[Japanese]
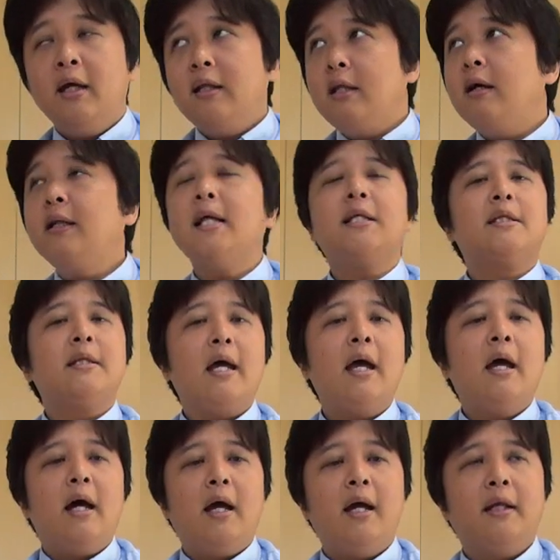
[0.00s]
ではです
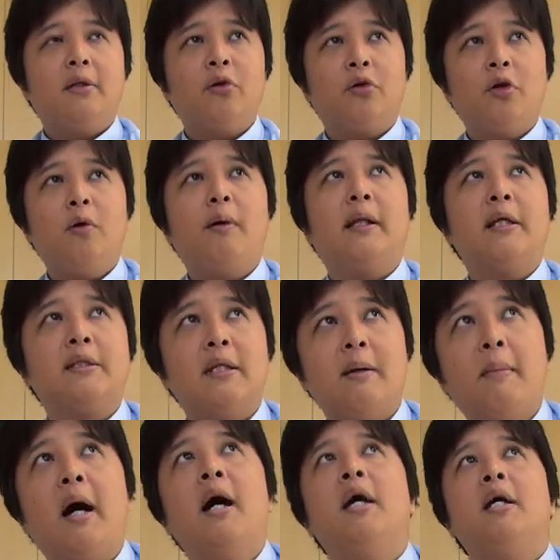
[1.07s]
ね、えっ、ー、と、今日はですね、
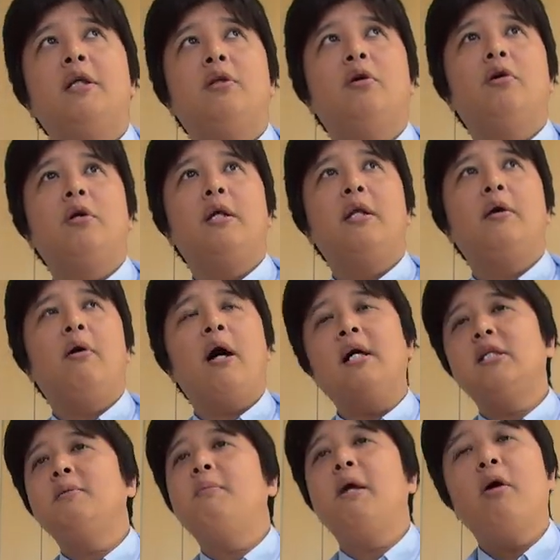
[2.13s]
まあ、人よぎりを
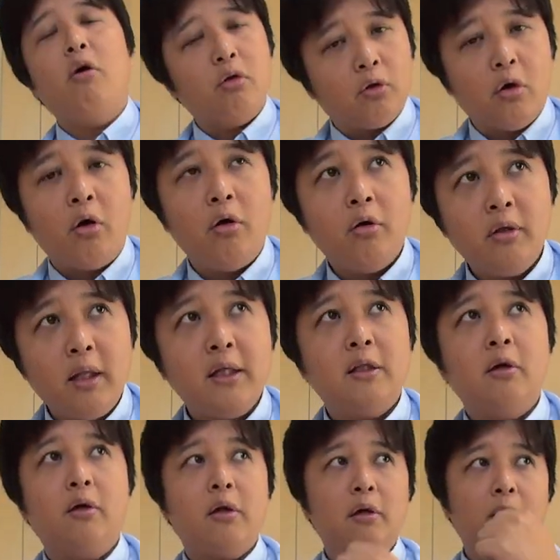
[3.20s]
始めようと、ね、
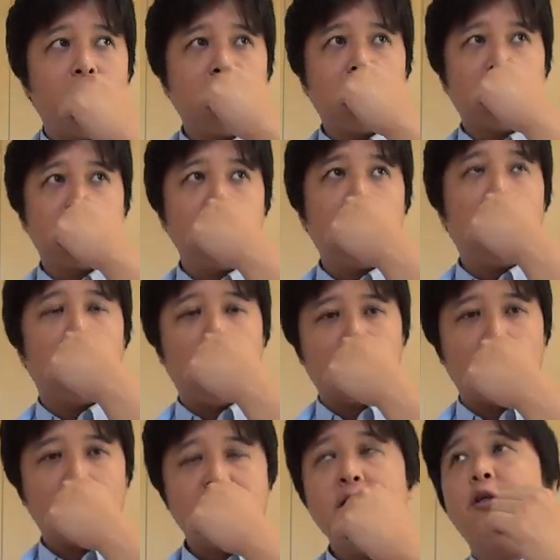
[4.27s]
人よぎりの講座作ろうよ
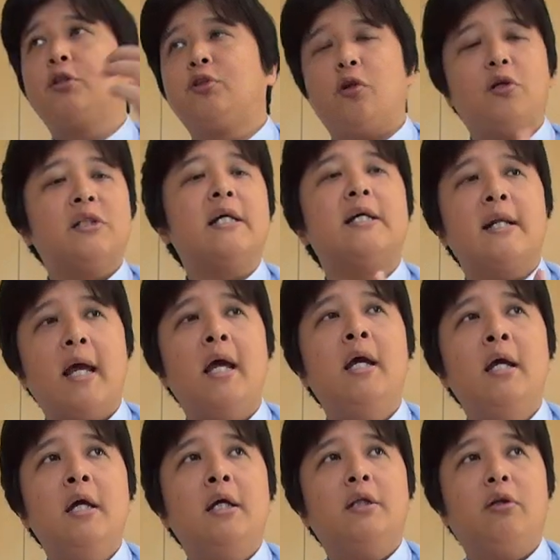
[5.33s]
と、資料揃い次第ね、
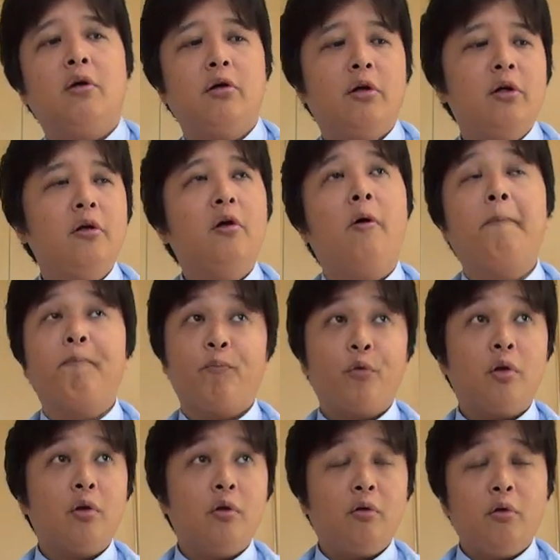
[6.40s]
人よぎりの
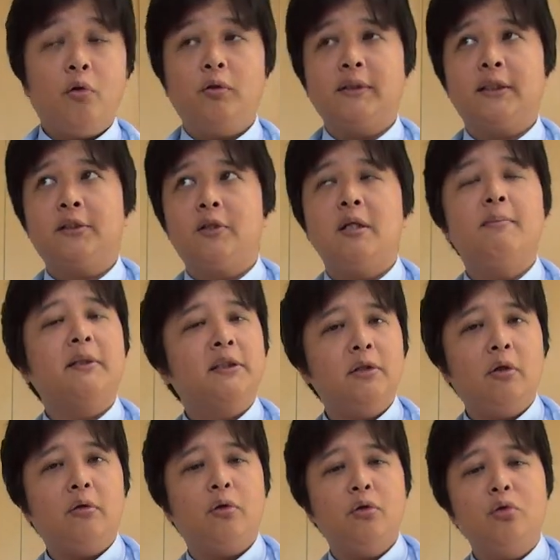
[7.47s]
講座作ります
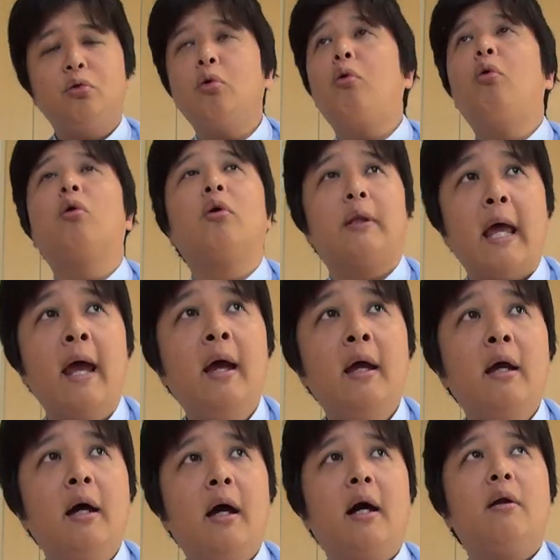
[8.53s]
よというところで、
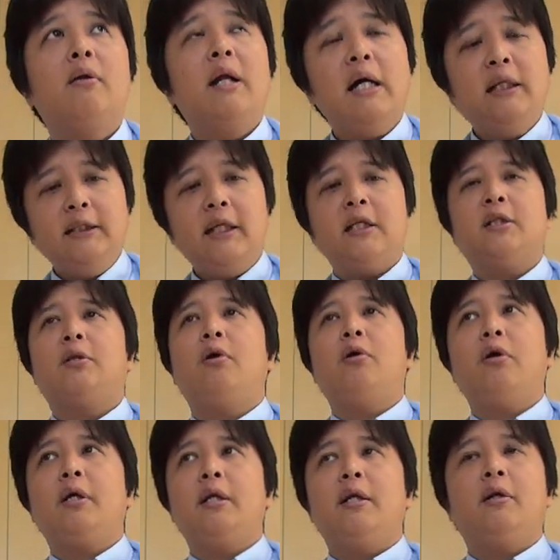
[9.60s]
あの、なぜ人
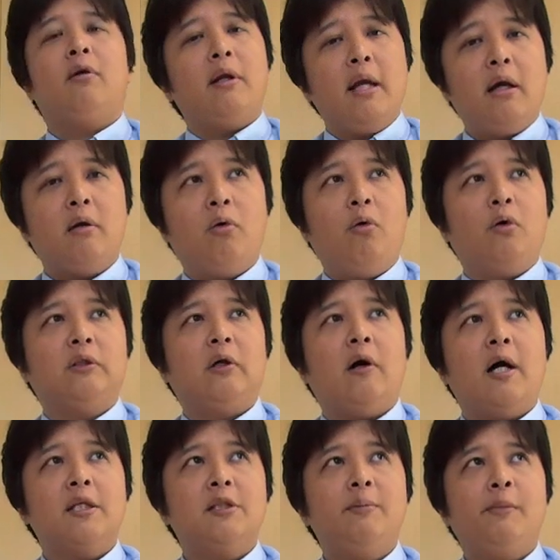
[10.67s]
よぎりのね、講座を
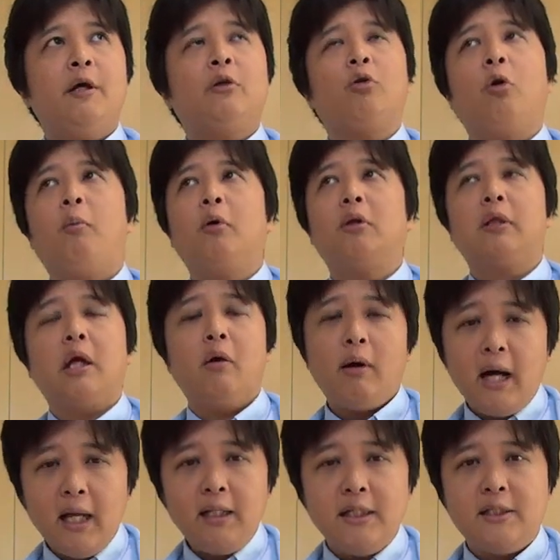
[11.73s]
始めようと思ったの
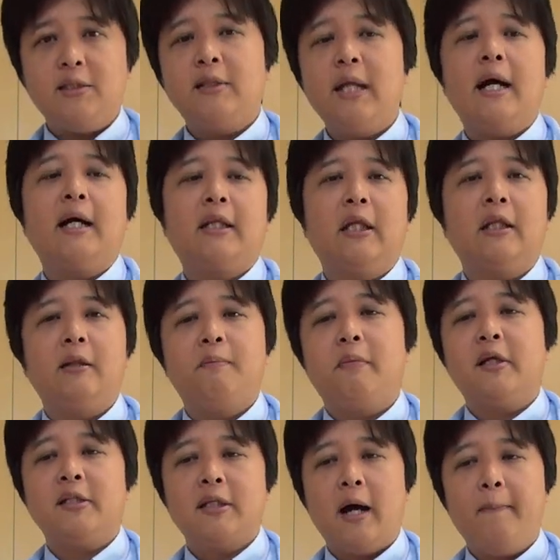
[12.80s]
かについて語ってみ
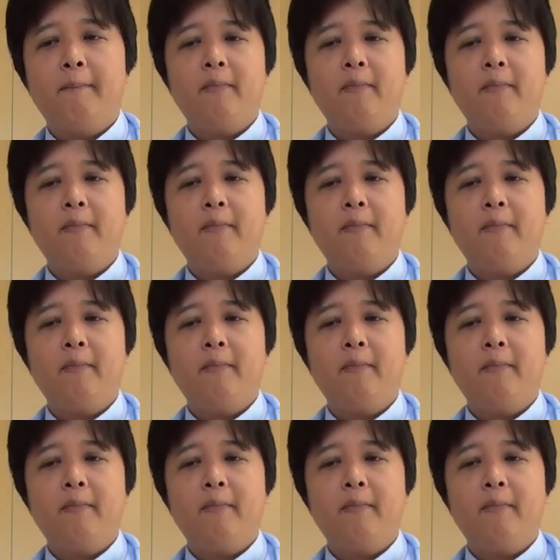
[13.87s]
ました。